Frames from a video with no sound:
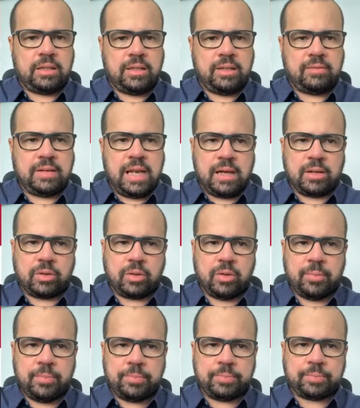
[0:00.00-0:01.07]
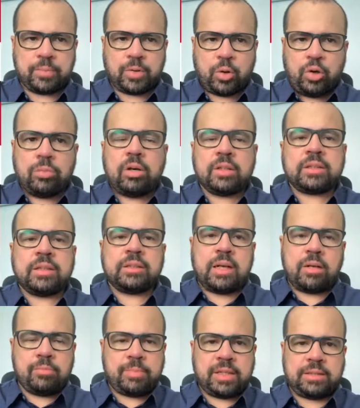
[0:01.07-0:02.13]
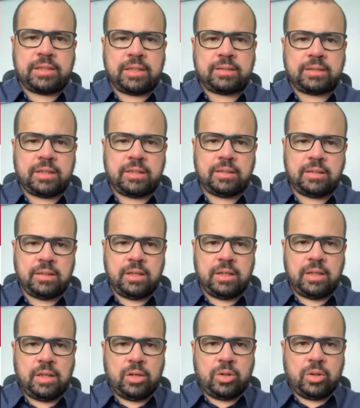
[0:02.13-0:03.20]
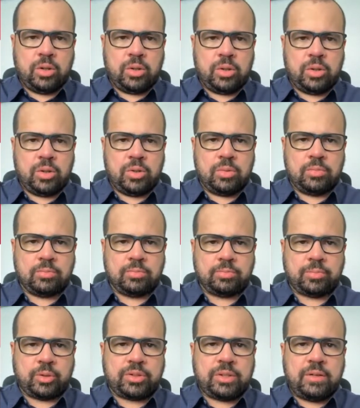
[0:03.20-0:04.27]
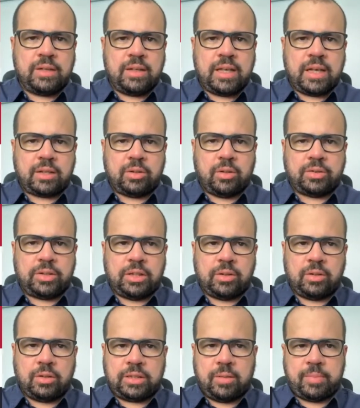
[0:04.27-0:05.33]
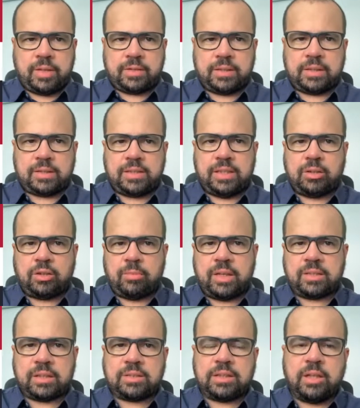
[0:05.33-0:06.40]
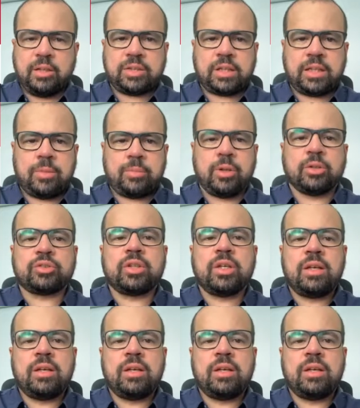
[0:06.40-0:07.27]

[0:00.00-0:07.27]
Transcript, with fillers: de blanco. ¿Cómo atender a un paciente? con posible diagnóstico que presenta síntomas si los equipos